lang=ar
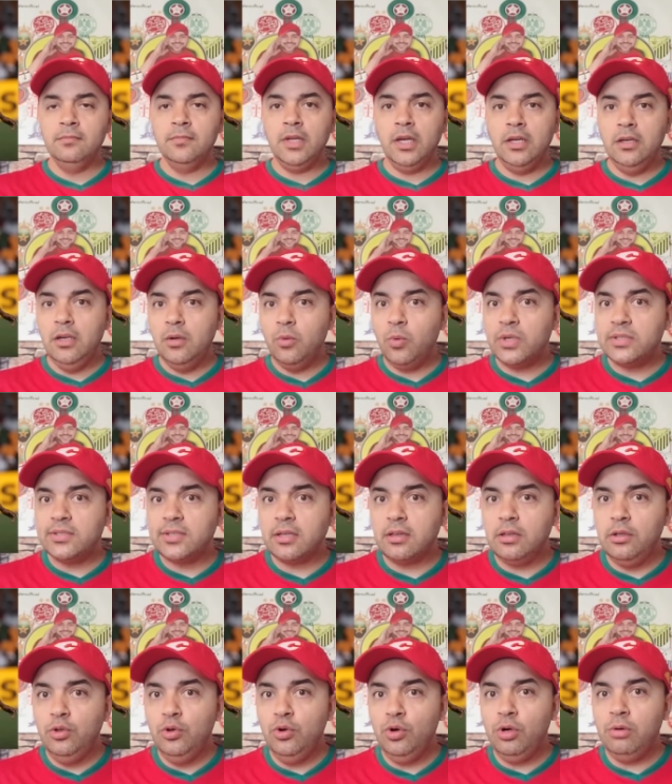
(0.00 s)
يعني الوسط
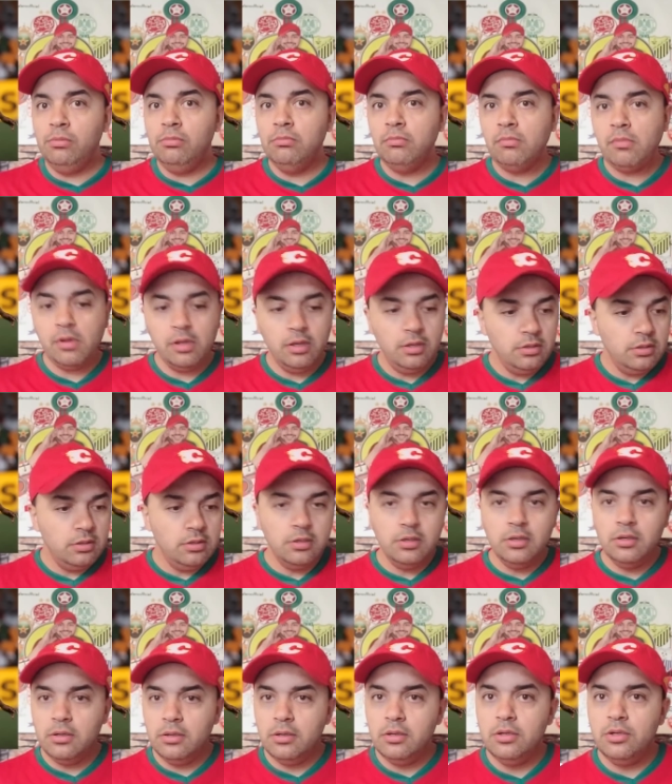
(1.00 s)
اليوم
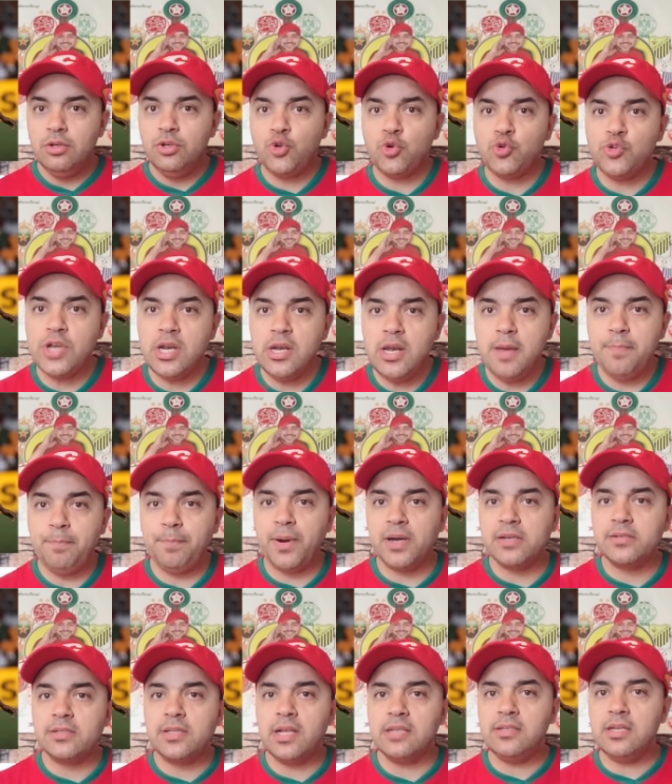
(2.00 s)
جوج ديال لي
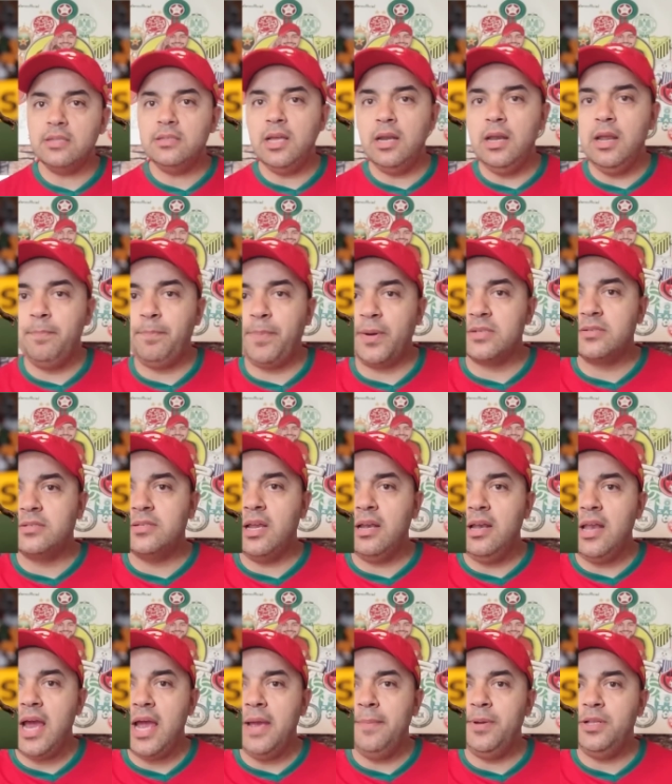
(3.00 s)
باس ثلاثه ديال لي باس ديال
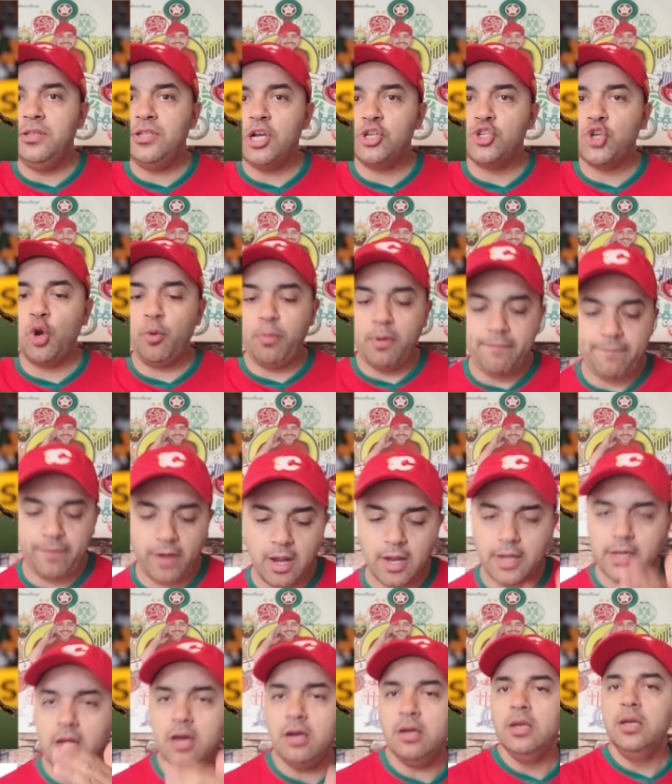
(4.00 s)
اللاعبين ديال جنوب
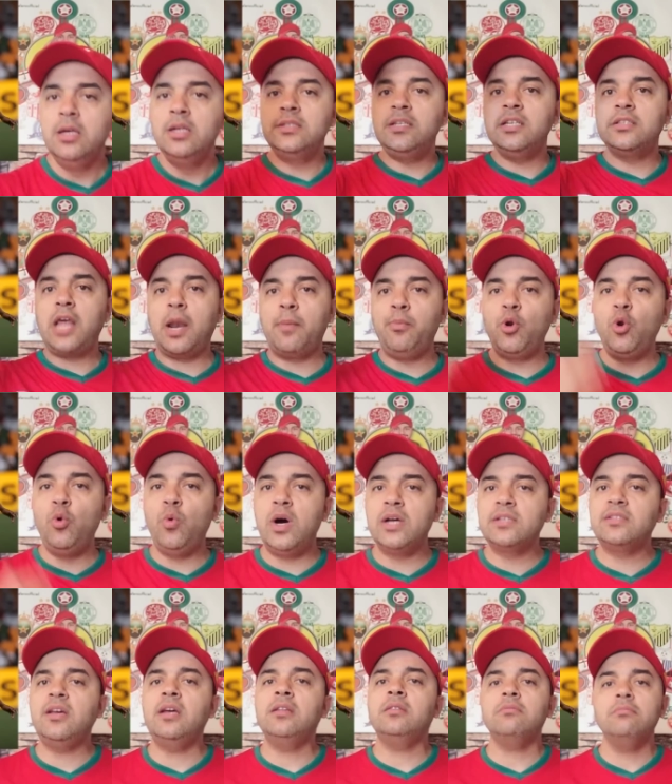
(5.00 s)
افريقيا تيضربوا
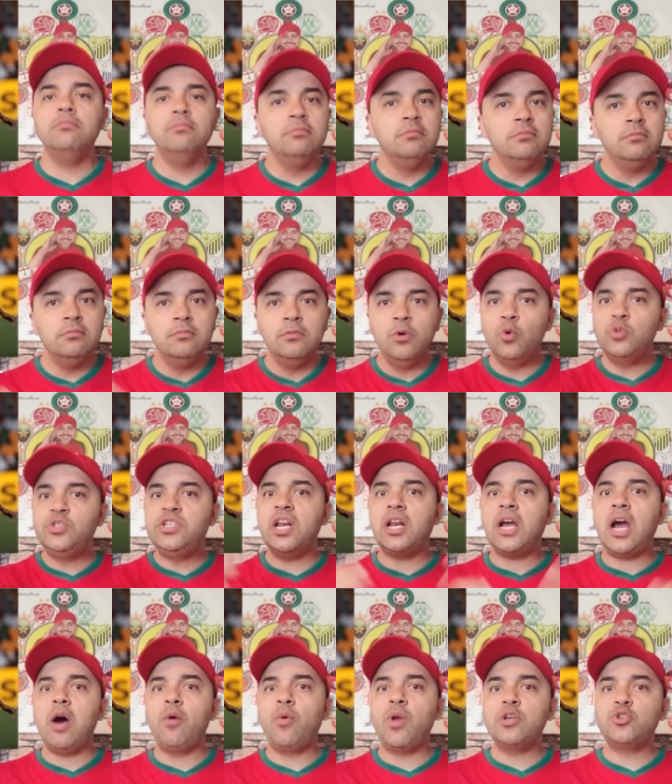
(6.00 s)
الوسط
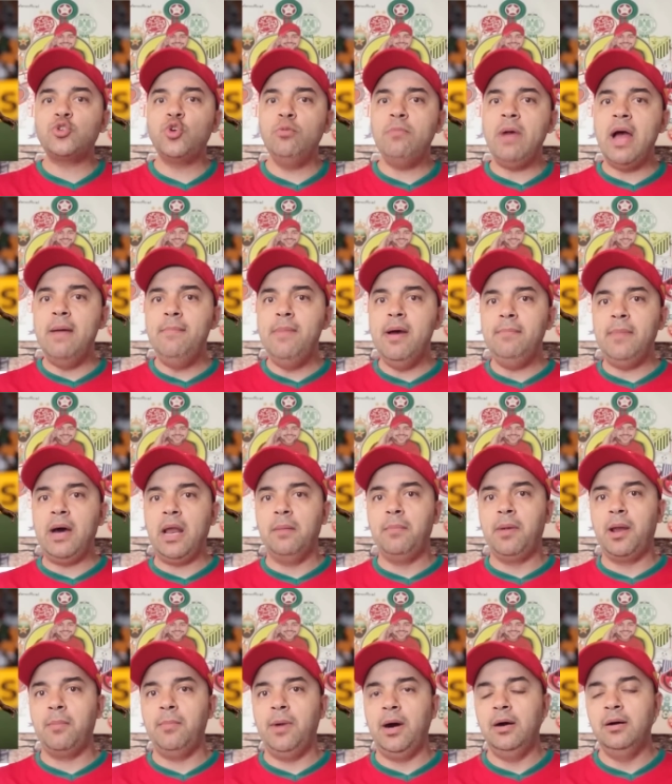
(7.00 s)
وتلقاو راسهم امام
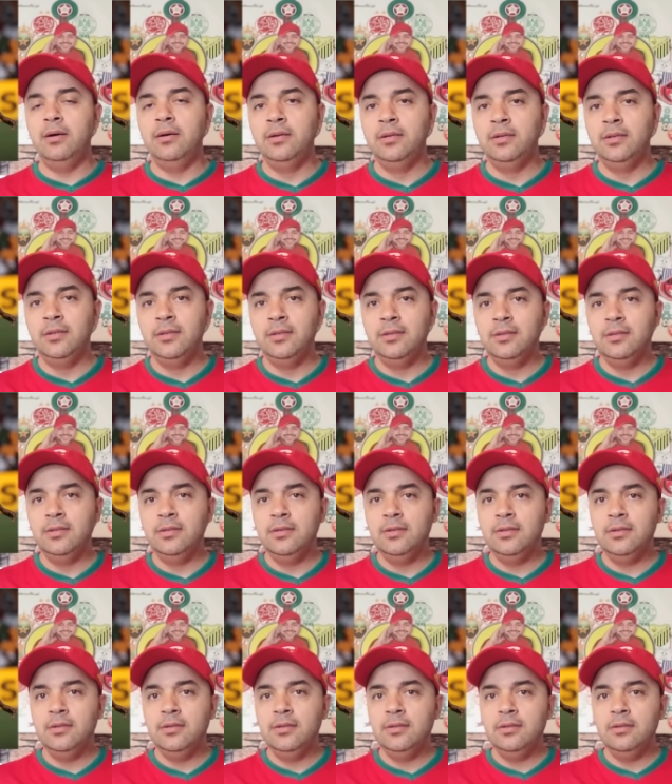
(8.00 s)
المرمى
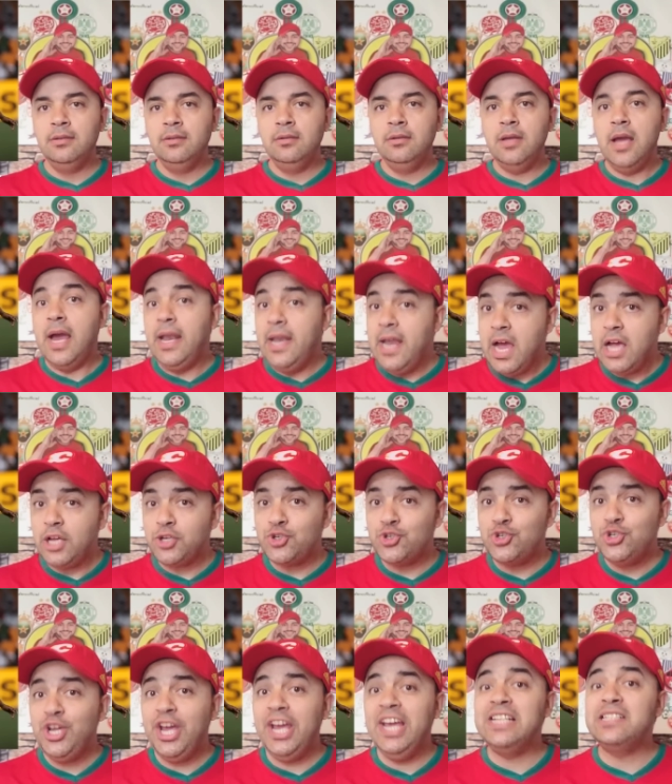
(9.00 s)

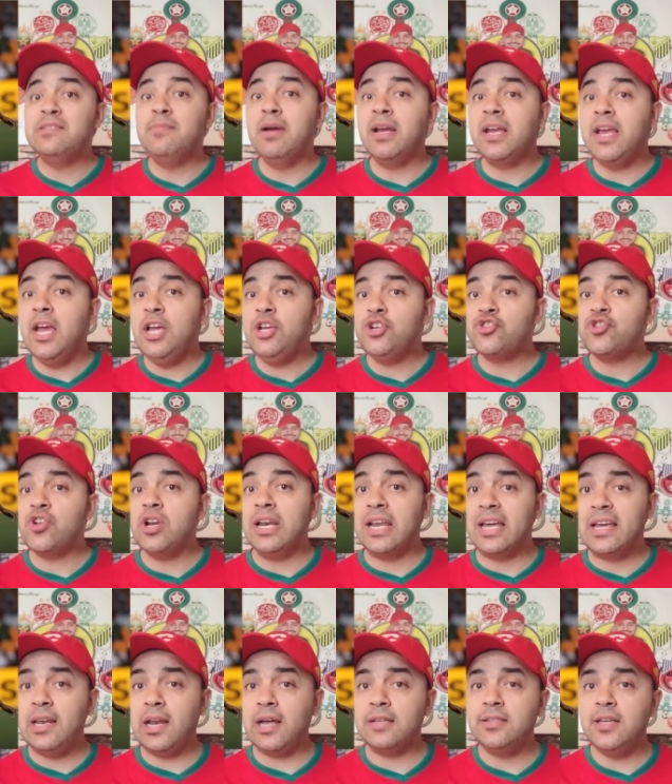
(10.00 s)
علاش حيت ما كاينش
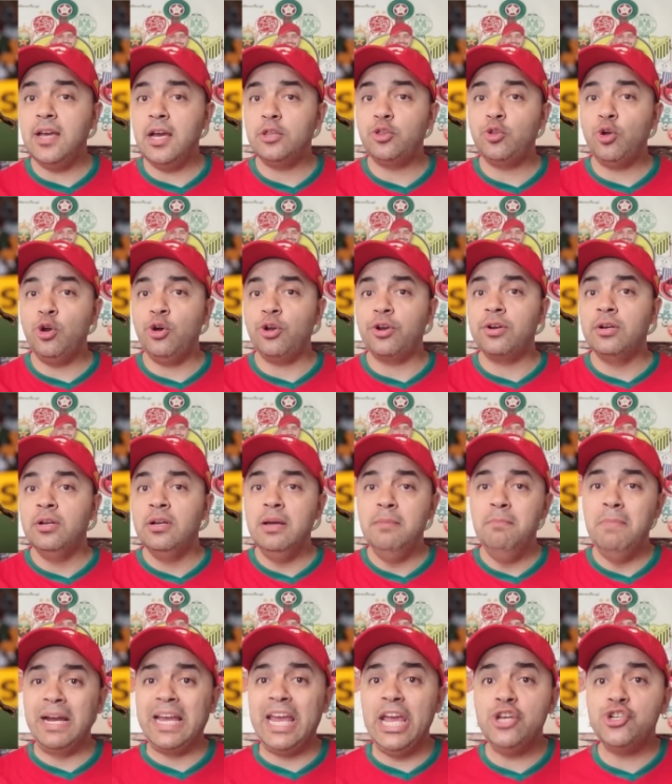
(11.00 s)
الغلادياتور
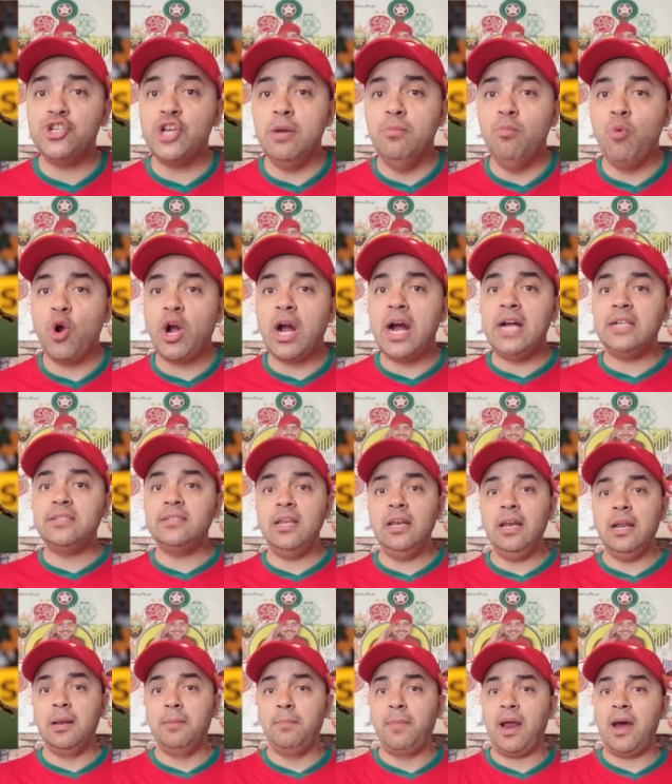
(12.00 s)
ما كاينش المقاتل
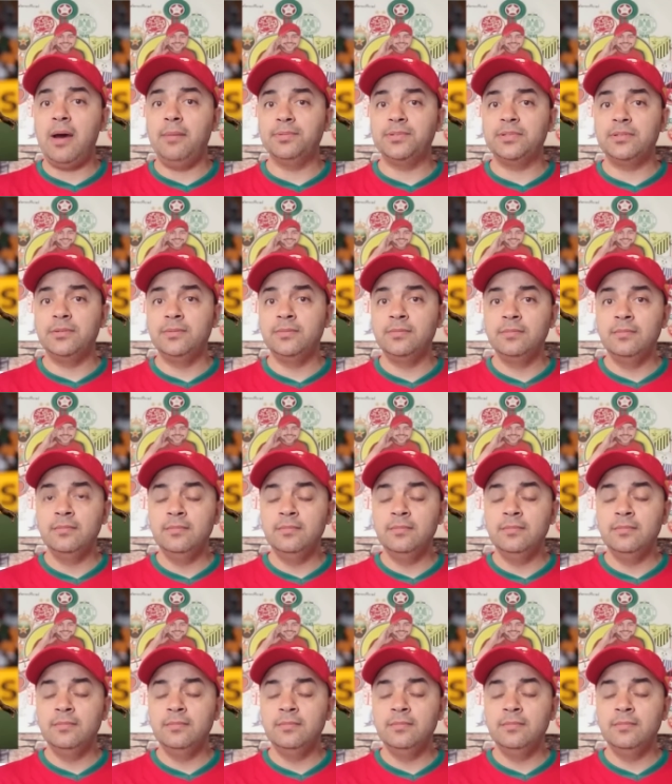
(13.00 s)
المرابط